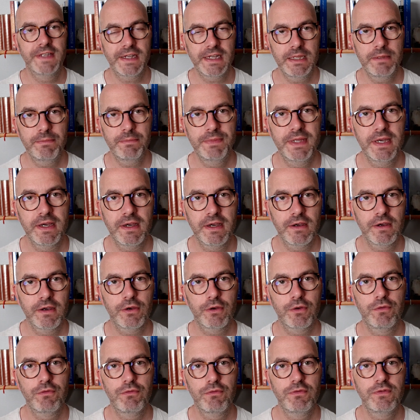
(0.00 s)
allez bien,
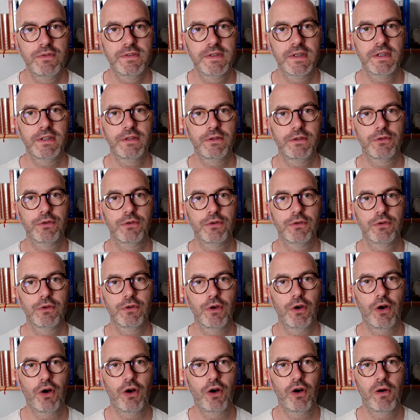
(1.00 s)
que vous êtes
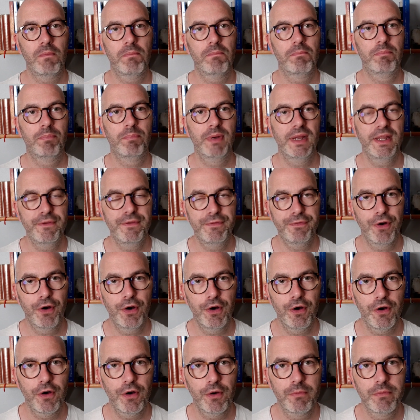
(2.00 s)
euh, en pleine
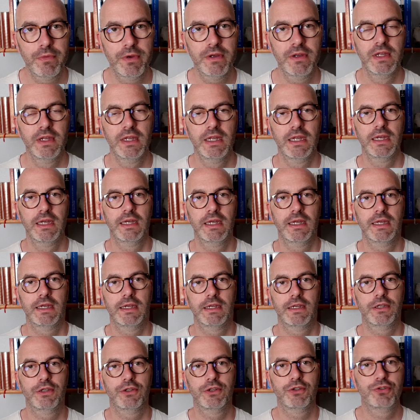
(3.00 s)
forme.
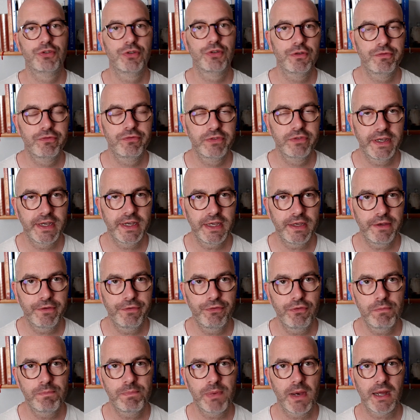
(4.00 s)
Je voudrais
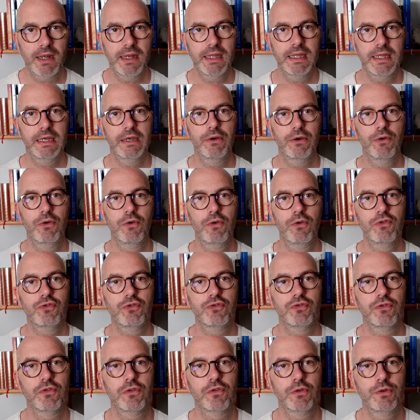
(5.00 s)
vous parler
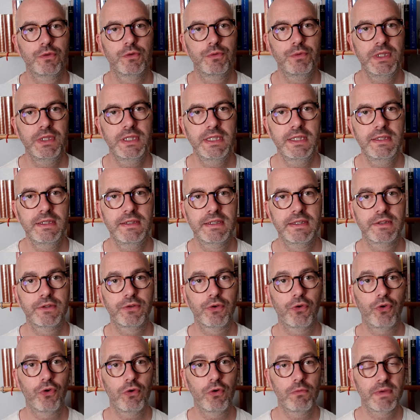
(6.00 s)
aujourd'hui des
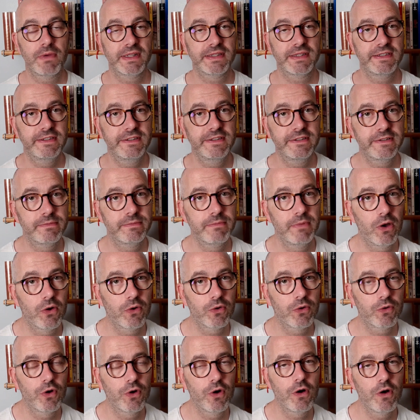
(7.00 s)
traumatismes. Là
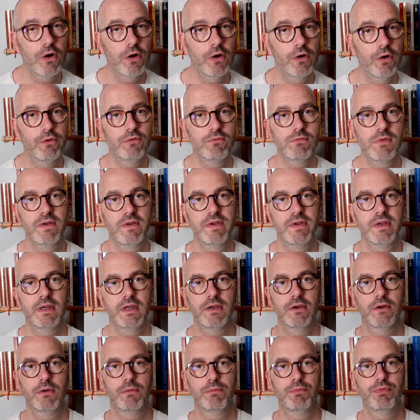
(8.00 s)
encore, vous m'avez
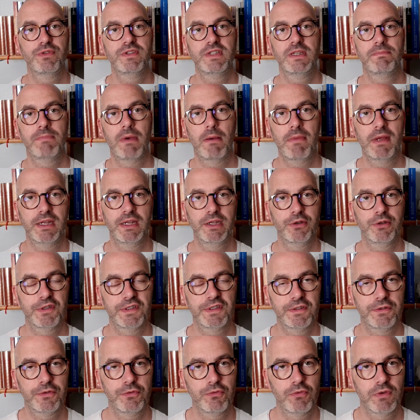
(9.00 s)
euh, posé pas mal de
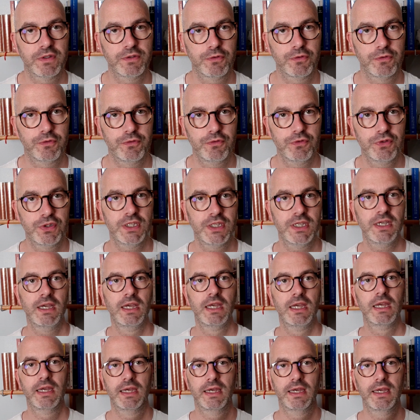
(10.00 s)
questions à ce sujet.
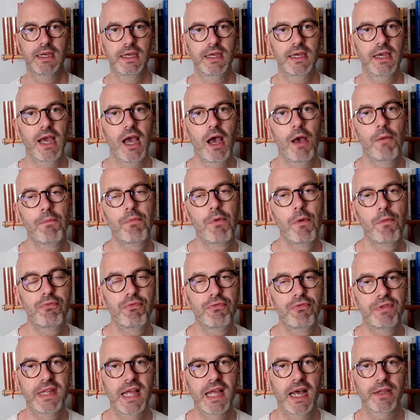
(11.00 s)
Et un peu
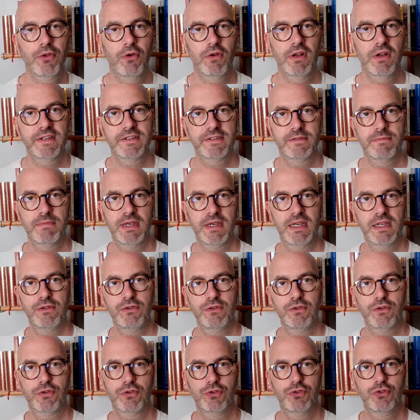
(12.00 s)
plus tard dans la
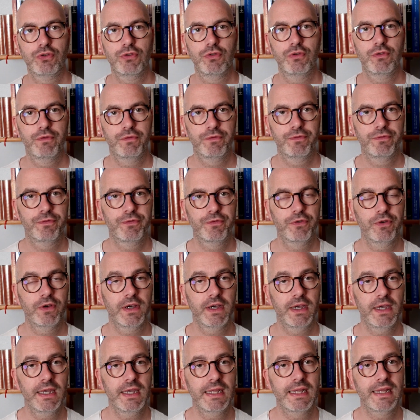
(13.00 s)
semaine, je
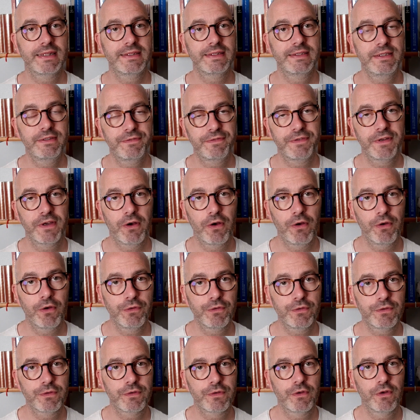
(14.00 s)
ferai la
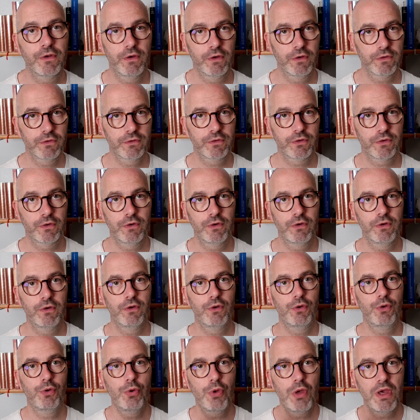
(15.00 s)
différence entre
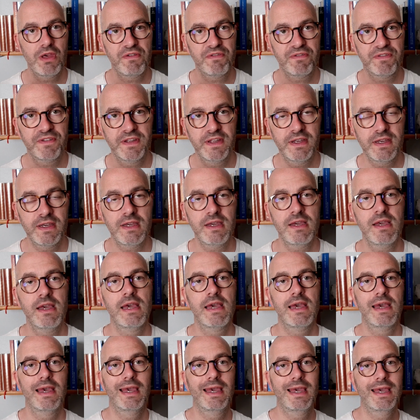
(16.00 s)
l'EFT
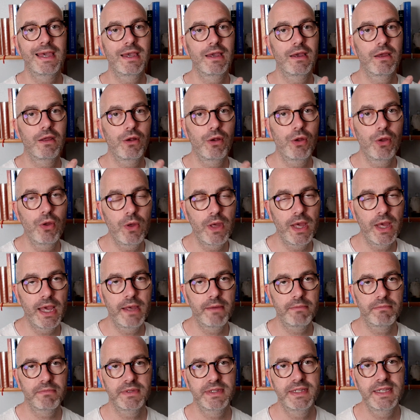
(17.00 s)
et le
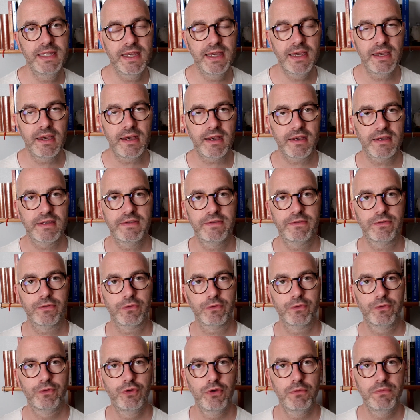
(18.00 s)
qui
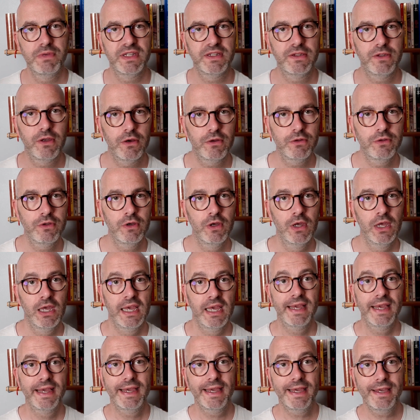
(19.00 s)
sont deux méthodes
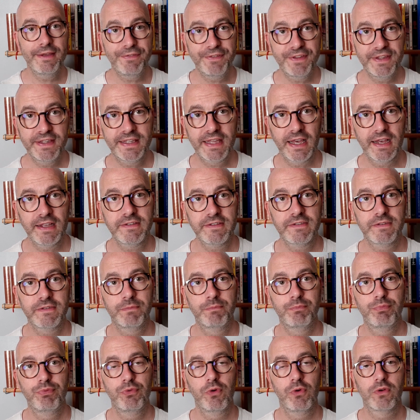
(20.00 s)

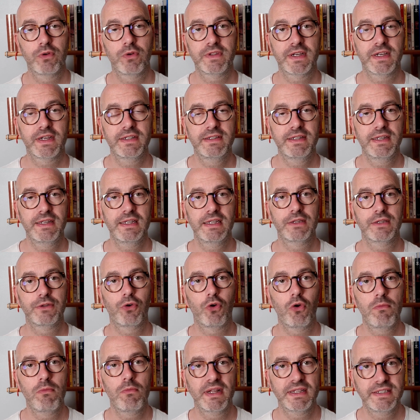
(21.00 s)
efficaces pour traiter les
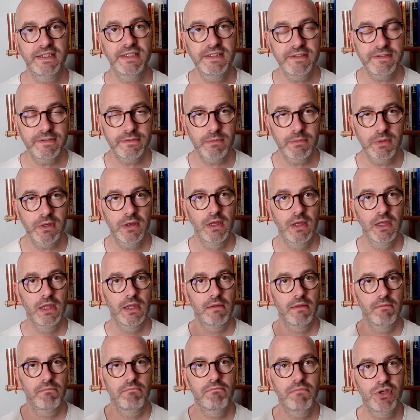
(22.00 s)
traumatismes.
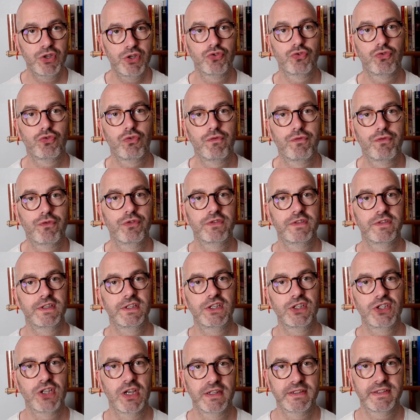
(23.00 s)
Mais je trouve que c'est
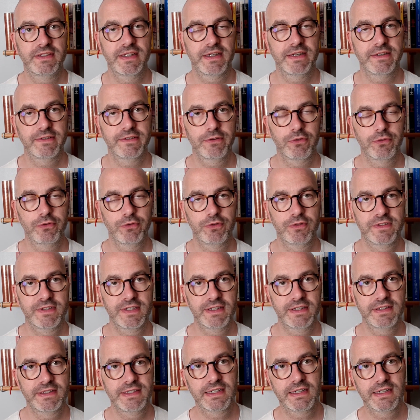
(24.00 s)
déjà intéressant de
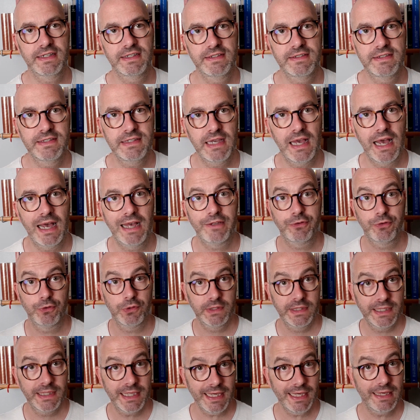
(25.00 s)
s'intéresser à ce
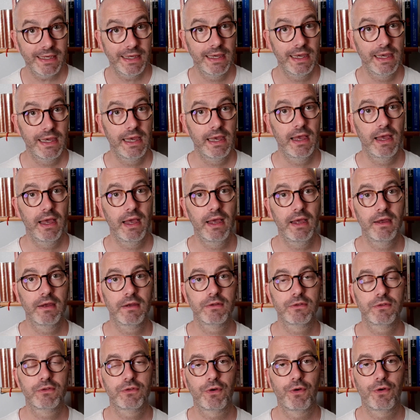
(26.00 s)
qu'est
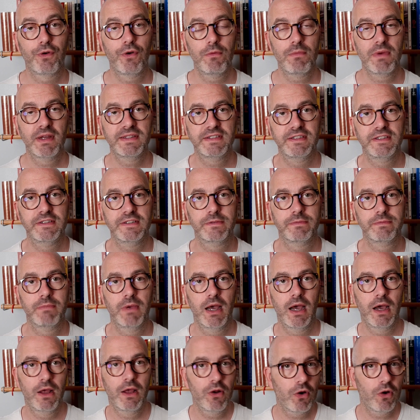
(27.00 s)
un
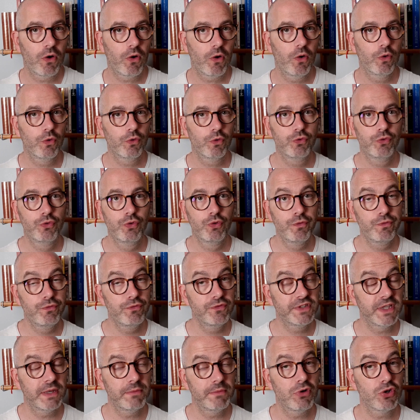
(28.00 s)
traumatisme. Alors, de
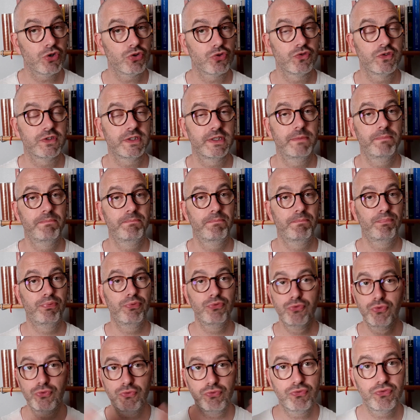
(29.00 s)
vous à moi, je ne sais
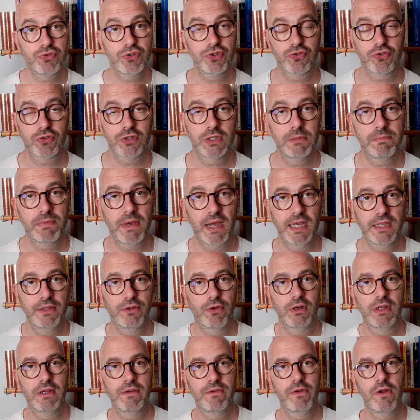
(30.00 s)
plus du tout si j'en ai parlé
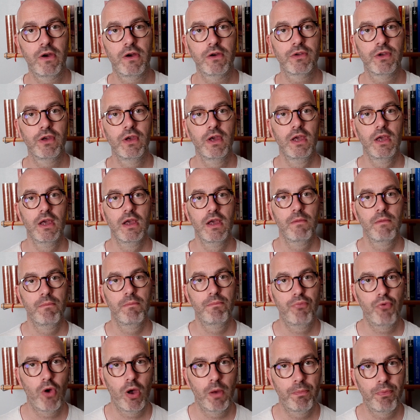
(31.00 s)
dans les vlogs.
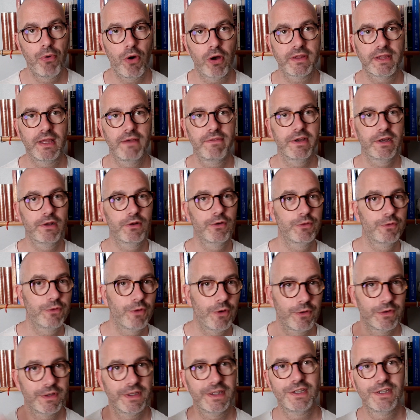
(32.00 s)
Peu importe, avec le
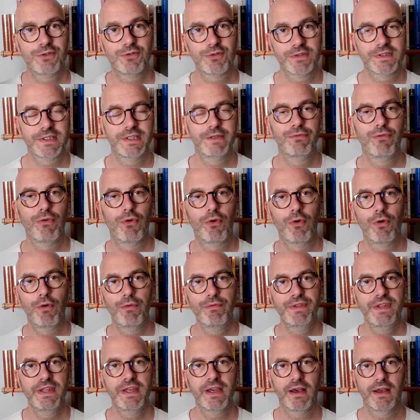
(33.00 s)
temps, il y a des choses qui vont
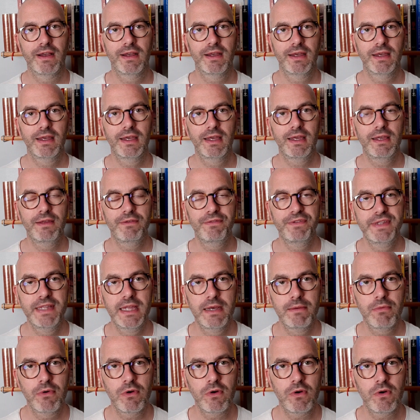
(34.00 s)
revenir
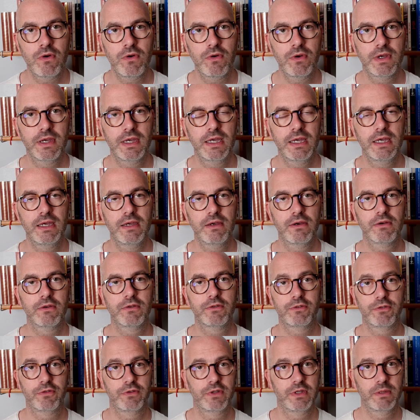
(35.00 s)
évidemment, et
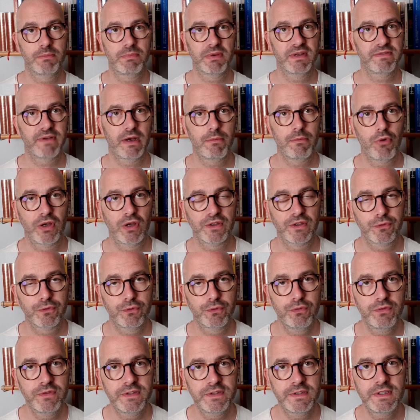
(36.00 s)
euh, ce n'est pas vraiment un
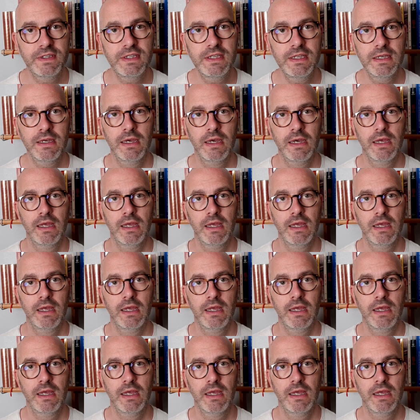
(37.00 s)
souci.